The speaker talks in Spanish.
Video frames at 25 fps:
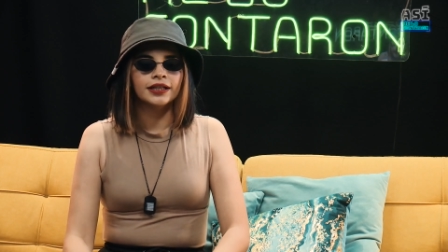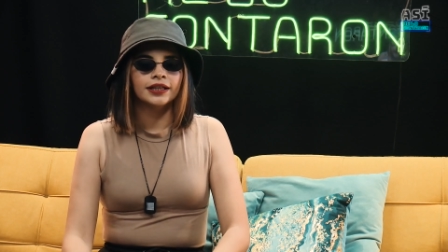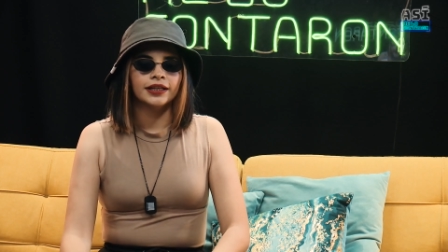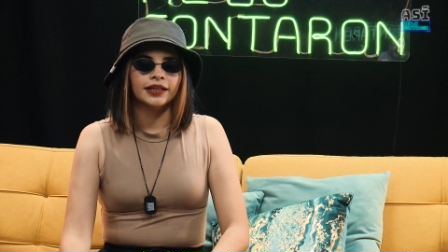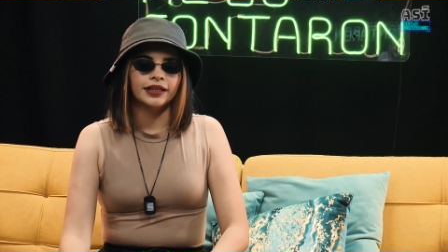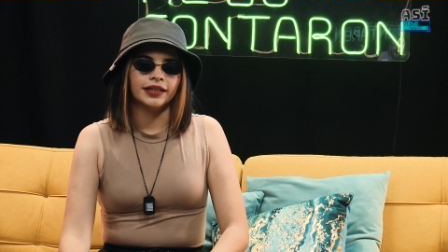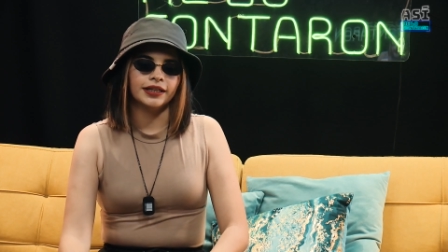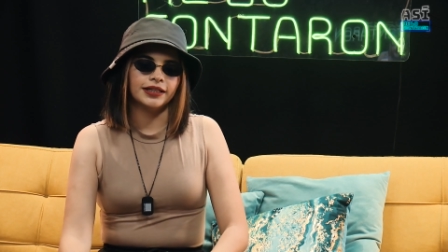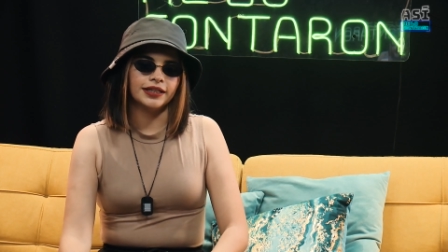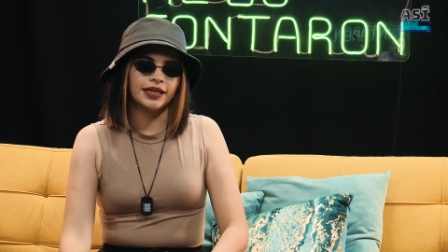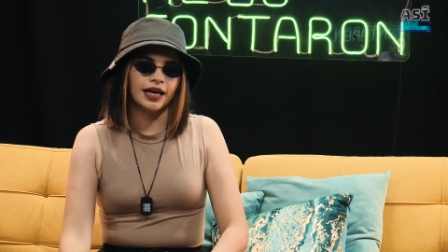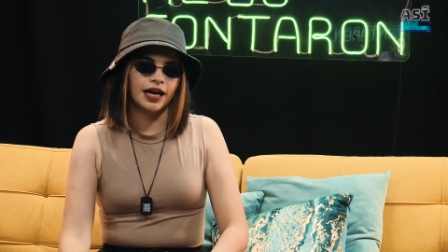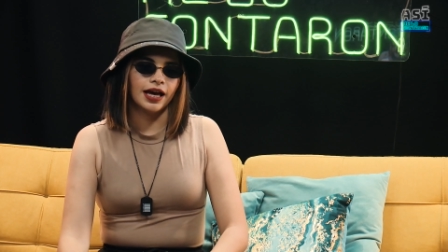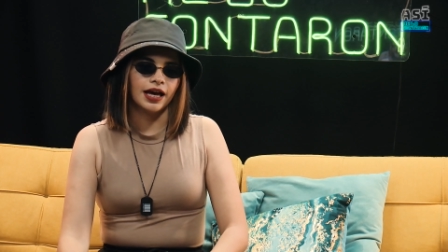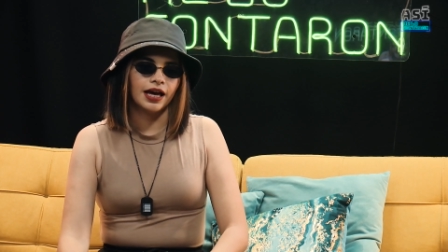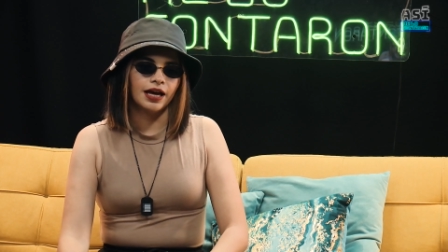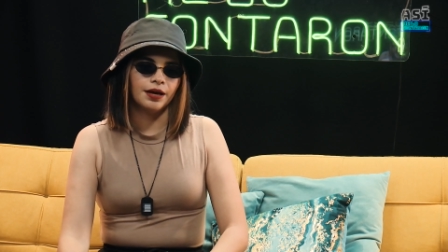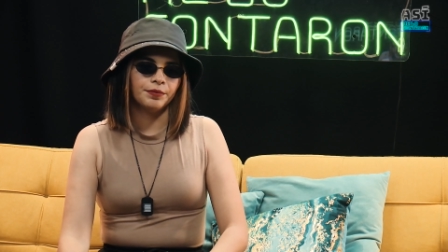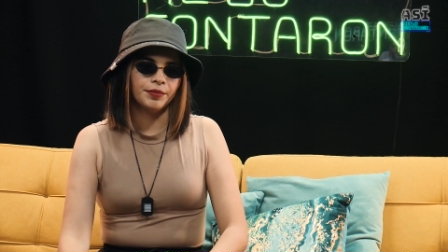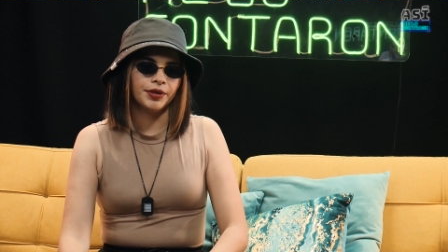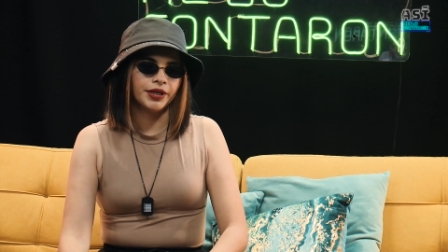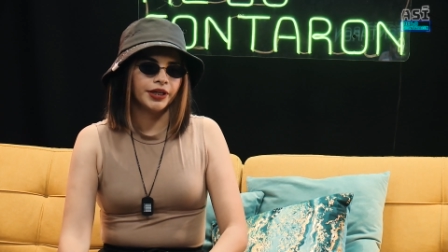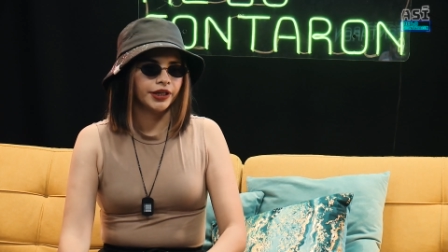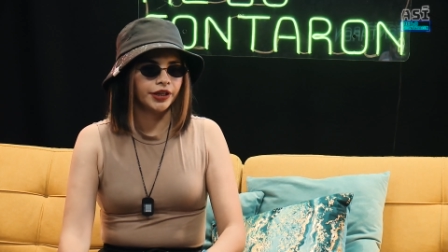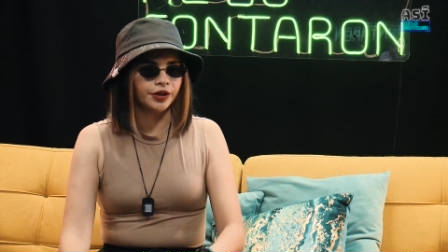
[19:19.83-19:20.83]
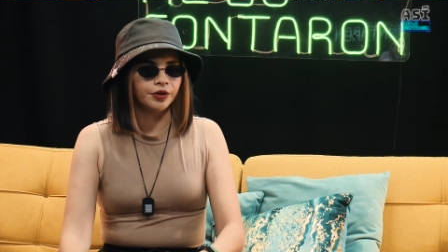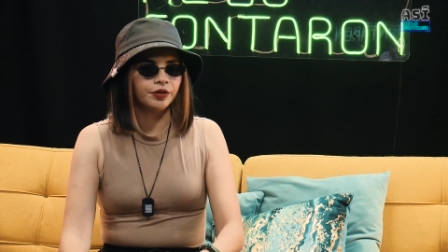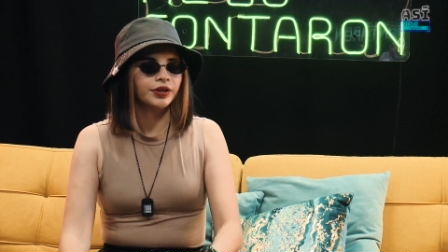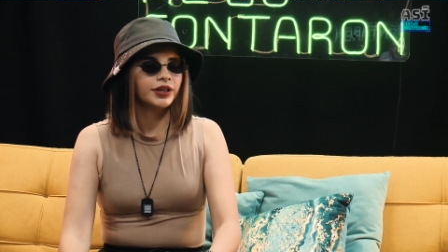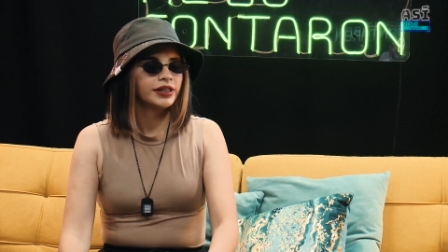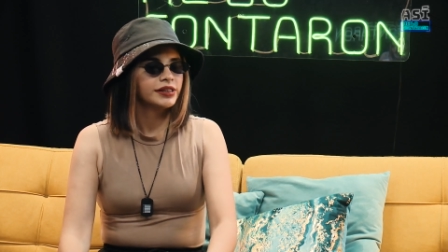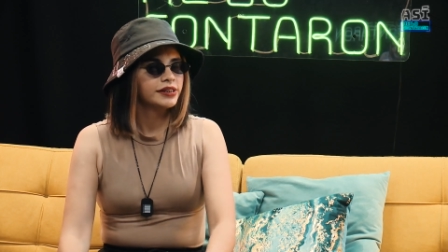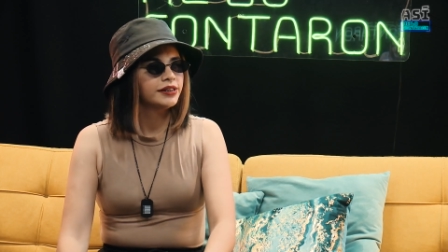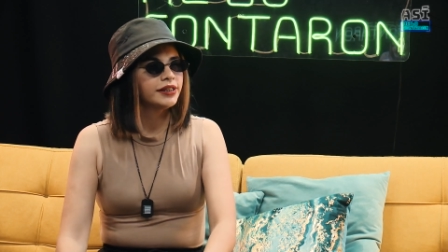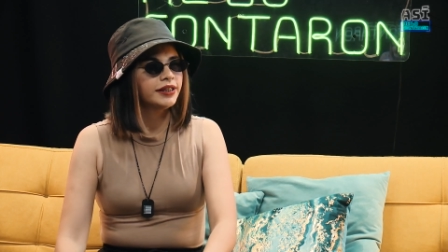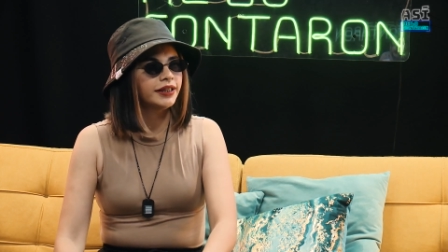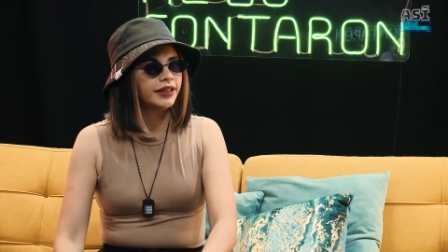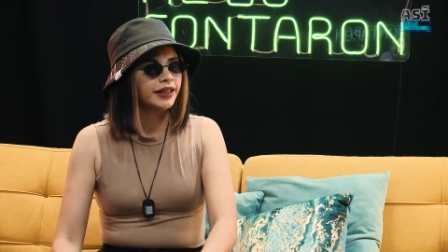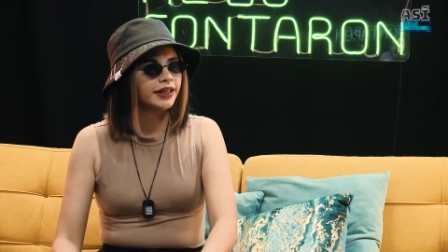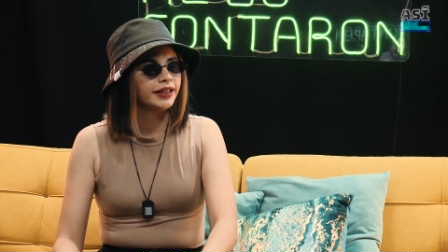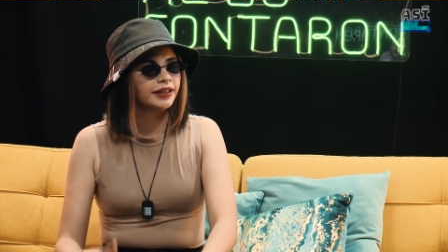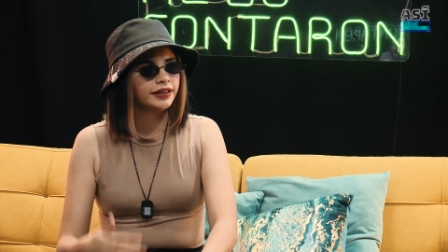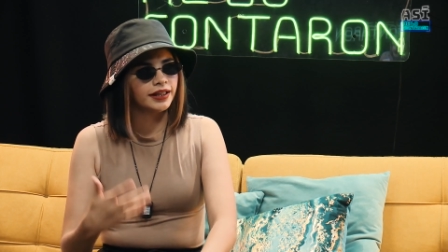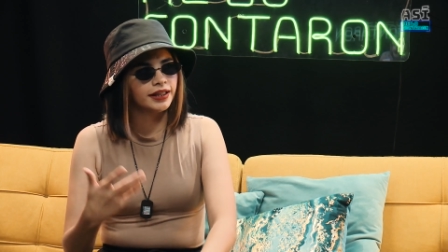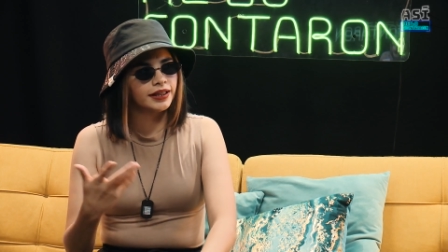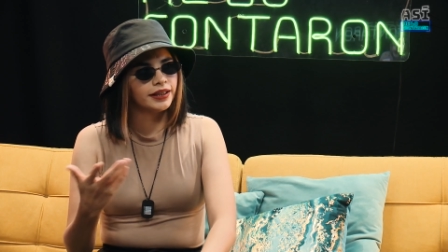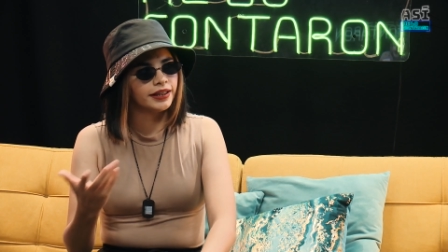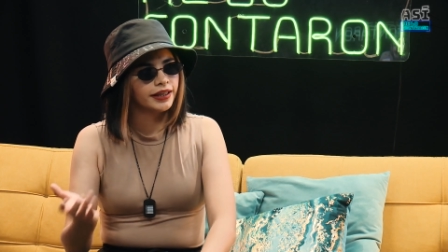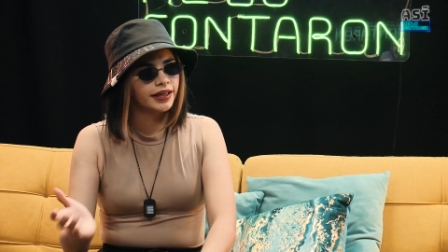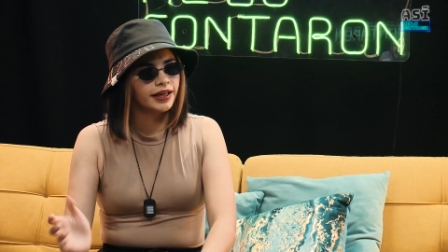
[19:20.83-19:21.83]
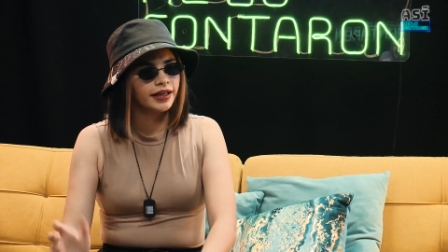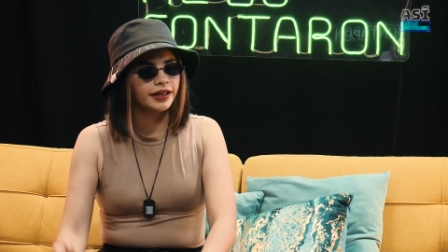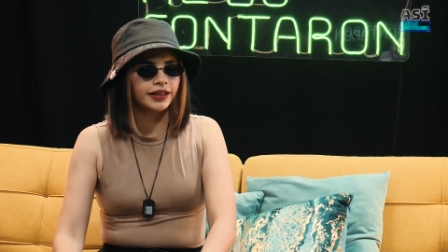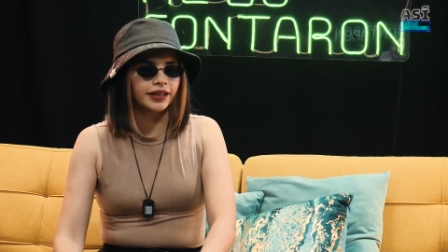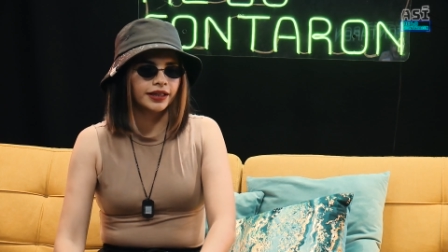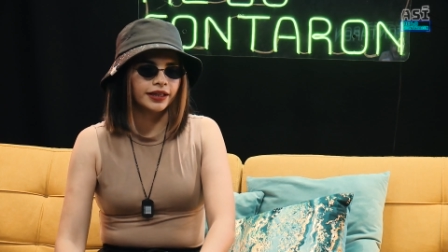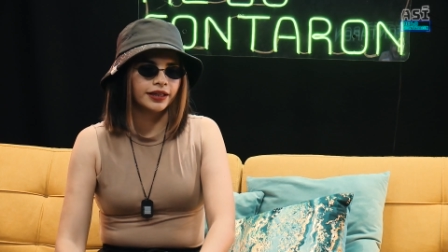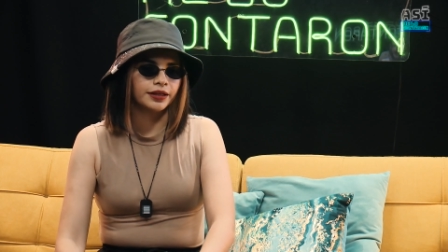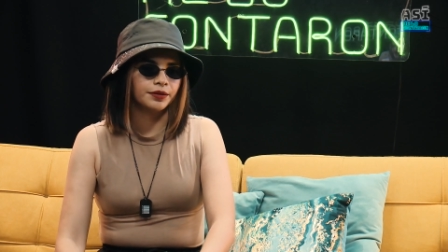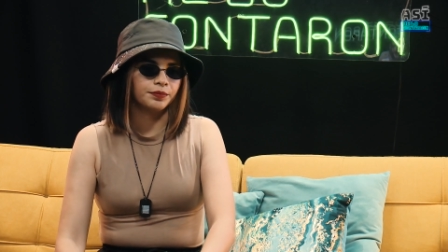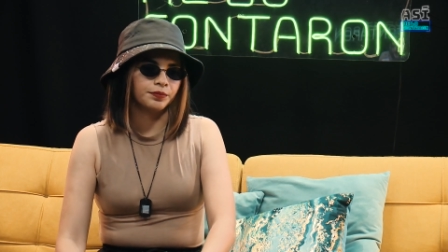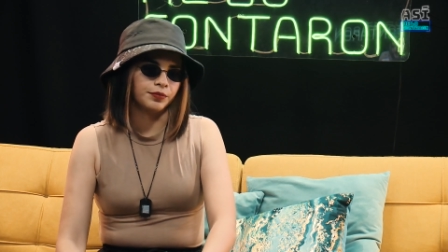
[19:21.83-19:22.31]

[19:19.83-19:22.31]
Y ya me dijeron que sí, que entendían que,